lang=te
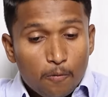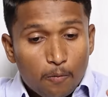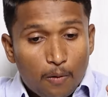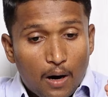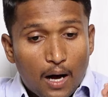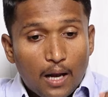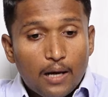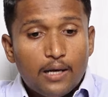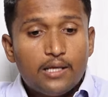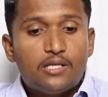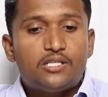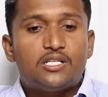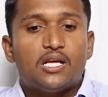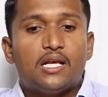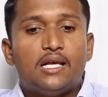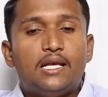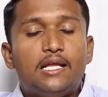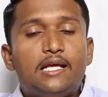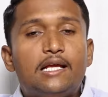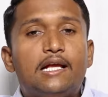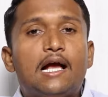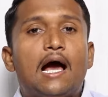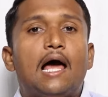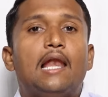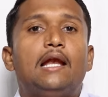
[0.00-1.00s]
వాళ్ళు ఇచ్చే
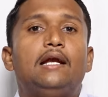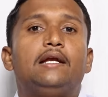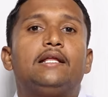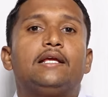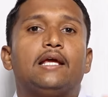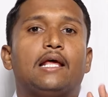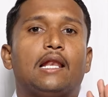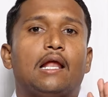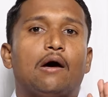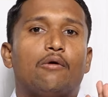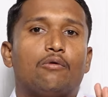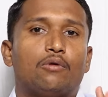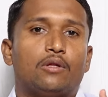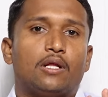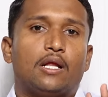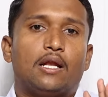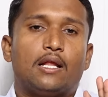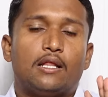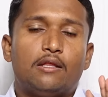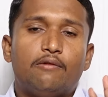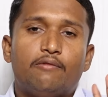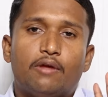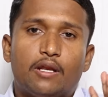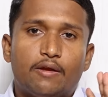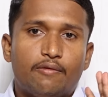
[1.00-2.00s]
లీగాలిటీ ఎలా
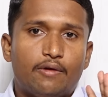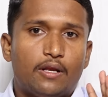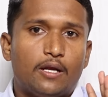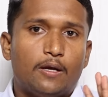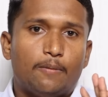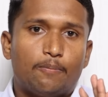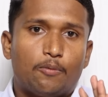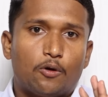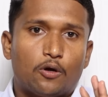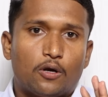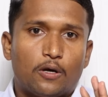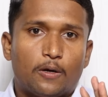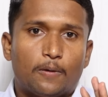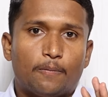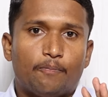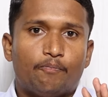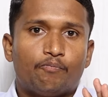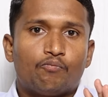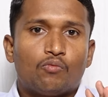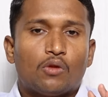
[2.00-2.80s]
ఉందన్నది వెరీ వెరీ ఇంపార్టెంట్